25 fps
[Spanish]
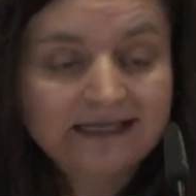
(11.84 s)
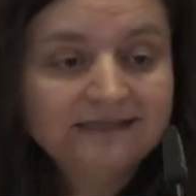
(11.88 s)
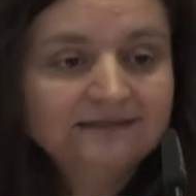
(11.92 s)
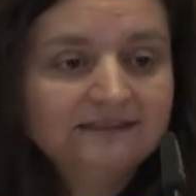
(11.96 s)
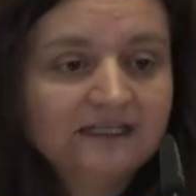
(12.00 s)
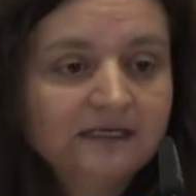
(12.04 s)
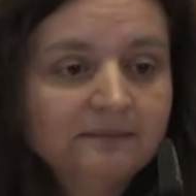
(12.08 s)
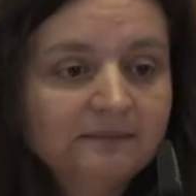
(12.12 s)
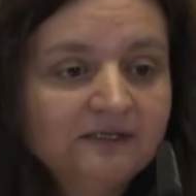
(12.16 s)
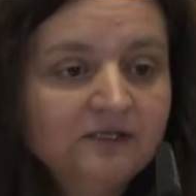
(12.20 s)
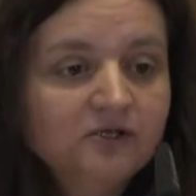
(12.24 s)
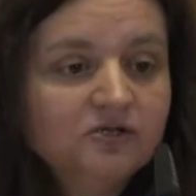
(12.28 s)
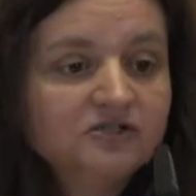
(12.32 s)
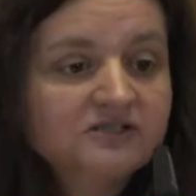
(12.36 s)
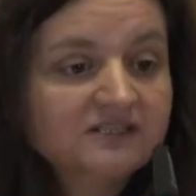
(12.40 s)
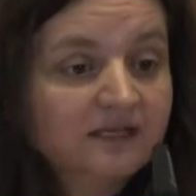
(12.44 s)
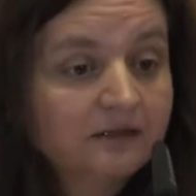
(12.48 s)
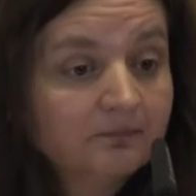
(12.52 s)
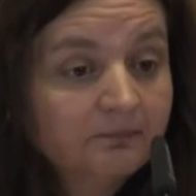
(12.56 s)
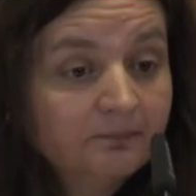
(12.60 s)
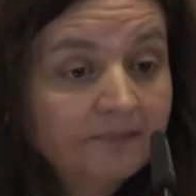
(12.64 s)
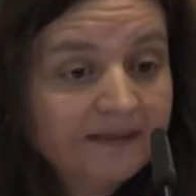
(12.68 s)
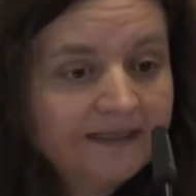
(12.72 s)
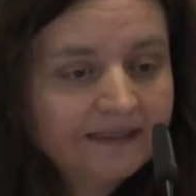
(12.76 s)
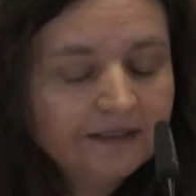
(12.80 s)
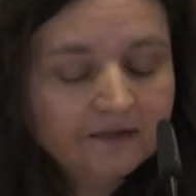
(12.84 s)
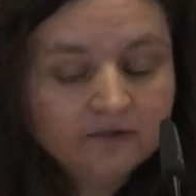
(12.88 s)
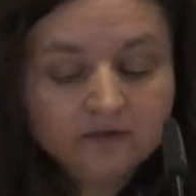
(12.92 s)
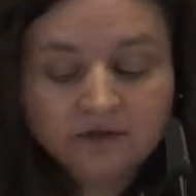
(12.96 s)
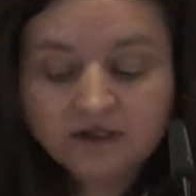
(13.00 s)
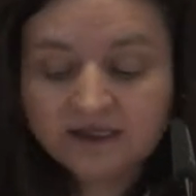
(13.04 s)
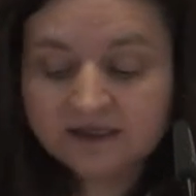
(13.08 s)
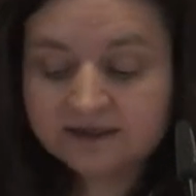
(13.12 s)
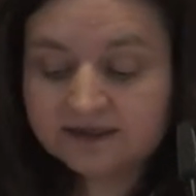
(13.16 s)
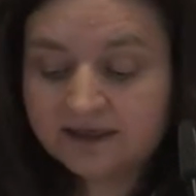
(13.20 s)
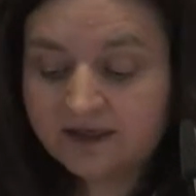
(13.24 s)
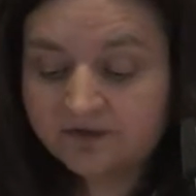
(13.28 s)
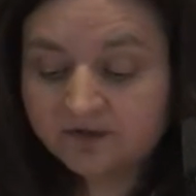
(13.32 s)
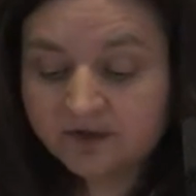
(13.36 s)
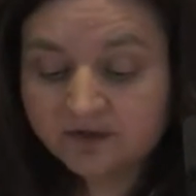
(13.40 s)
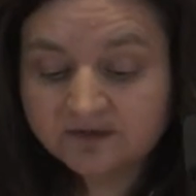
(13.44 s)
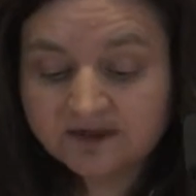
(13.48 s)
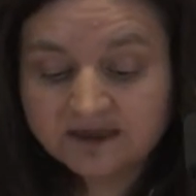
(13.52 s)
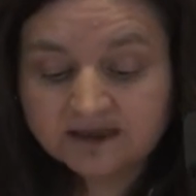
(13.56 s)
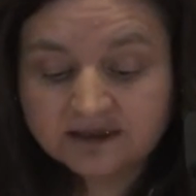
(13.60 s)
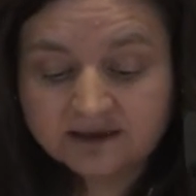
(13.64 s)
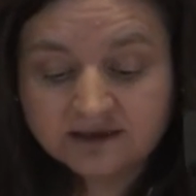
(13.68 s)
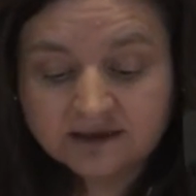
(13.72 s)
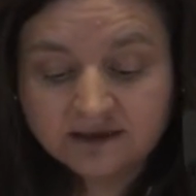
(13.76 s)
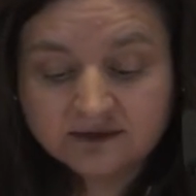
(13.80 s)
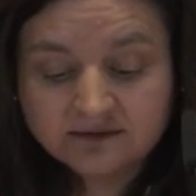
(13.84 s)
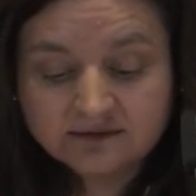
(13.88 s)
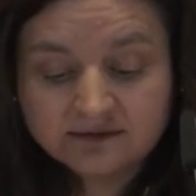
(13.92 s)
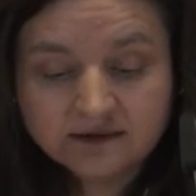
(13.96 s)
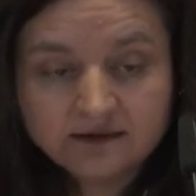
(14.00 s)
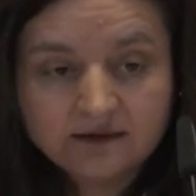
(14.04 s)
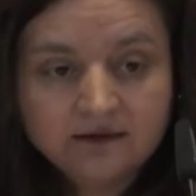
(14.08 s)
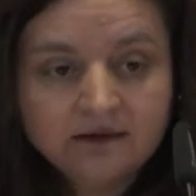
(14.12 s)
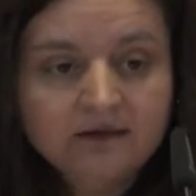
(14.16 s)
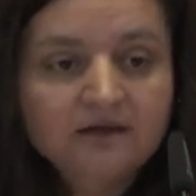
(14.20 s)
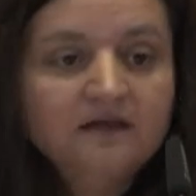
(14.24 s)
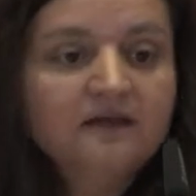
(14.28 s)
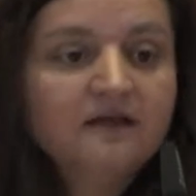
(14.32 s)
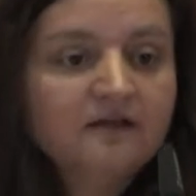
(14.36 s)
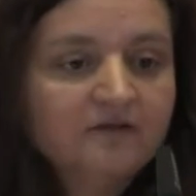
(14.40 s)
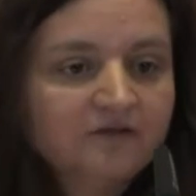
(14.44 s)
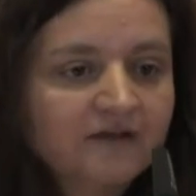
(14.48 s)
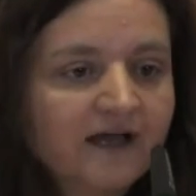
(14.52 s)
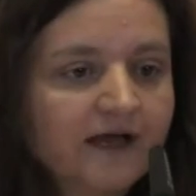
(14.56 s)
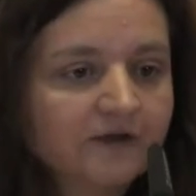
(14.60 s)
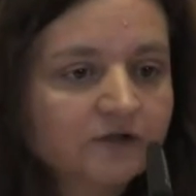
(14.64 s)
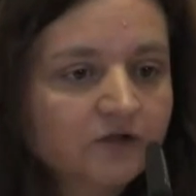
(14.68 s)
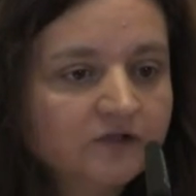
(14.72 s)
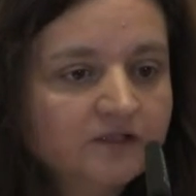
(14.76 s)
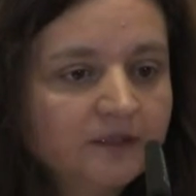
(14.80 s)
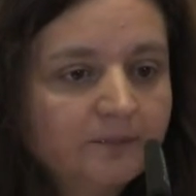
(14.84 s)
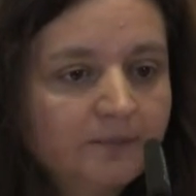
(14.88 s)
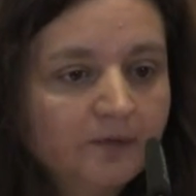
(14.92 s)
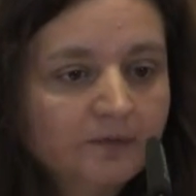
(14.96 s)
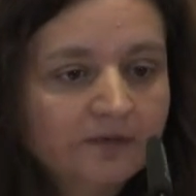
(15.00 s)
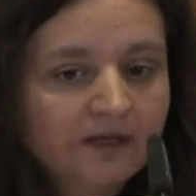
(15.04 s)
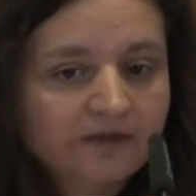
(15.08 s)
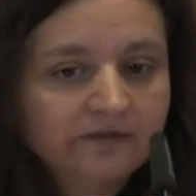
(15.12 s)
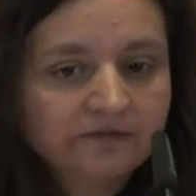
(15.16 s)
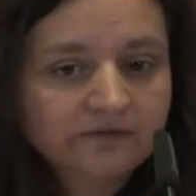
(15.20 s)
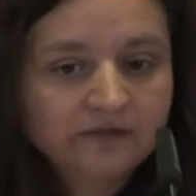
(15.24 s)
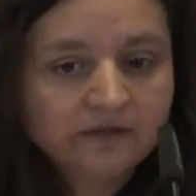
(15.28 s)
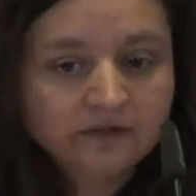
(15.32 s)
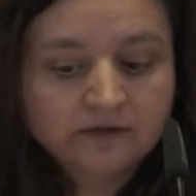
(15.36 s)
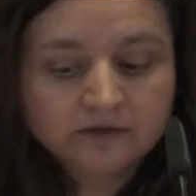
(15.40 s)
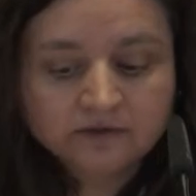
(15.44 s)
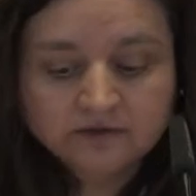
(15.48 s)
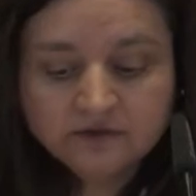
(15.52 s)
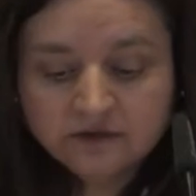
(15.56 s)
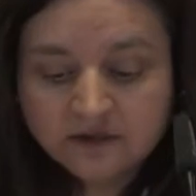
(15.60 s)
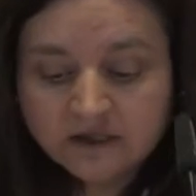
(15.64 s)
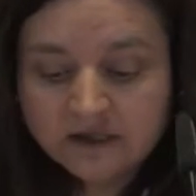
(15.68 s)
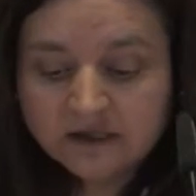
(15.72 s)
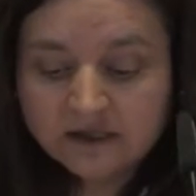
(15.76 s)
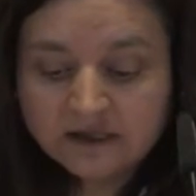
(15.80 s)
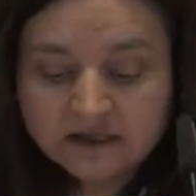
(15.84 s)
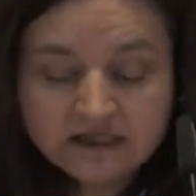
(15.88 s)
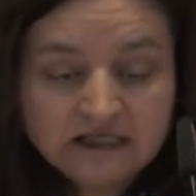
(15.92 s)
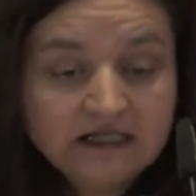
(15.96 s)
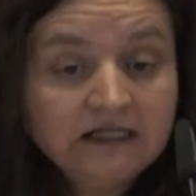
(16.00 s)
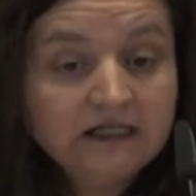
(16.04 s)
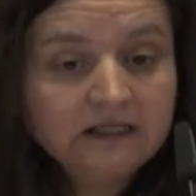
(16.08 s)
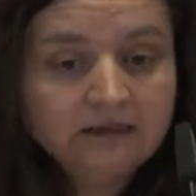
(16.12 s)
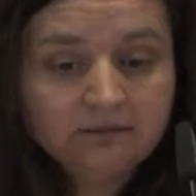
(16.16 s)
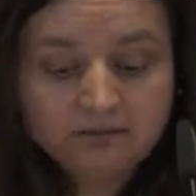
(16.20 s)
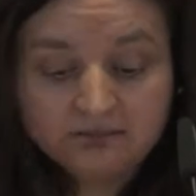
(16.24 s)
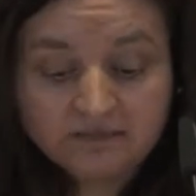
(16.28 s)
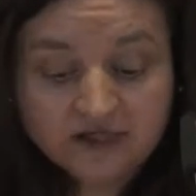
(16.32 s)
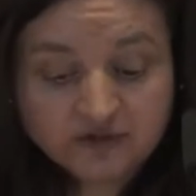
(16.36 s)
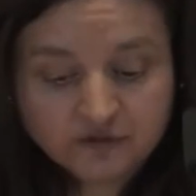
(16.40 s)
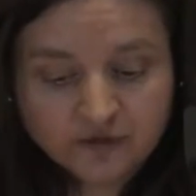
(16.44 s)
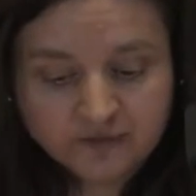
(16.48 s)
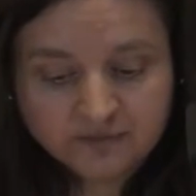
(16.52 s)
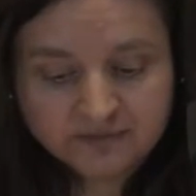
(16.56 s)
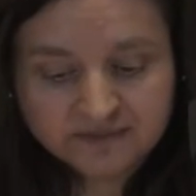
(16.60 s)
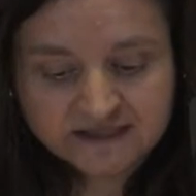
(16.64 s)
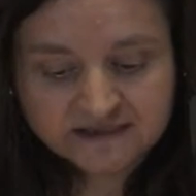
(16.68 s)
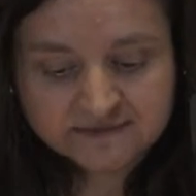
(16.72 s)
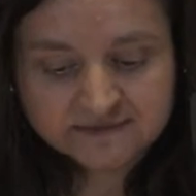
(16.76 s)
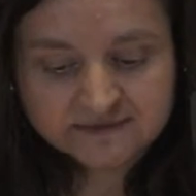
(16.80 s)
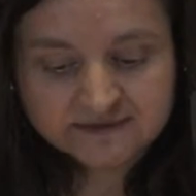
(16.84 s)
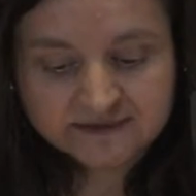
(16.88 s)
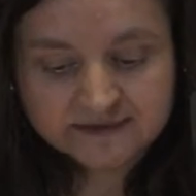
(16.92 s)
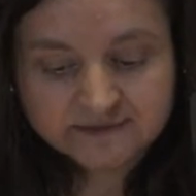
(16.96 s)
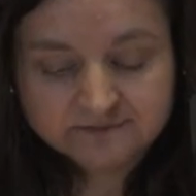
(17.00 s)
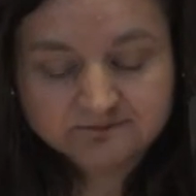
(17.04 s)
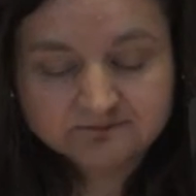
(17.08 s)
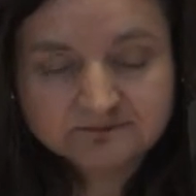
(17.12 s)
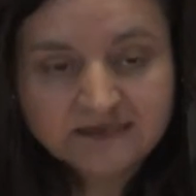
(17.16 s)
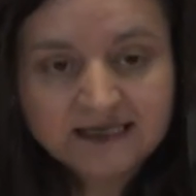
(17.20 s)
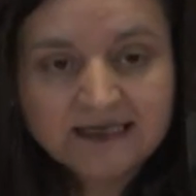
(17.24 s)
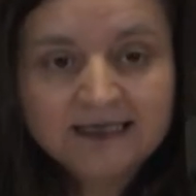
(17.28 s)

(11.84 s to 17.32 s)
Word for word: en términos de empleo, generación de riqueza, fijación de población y medio ambiente.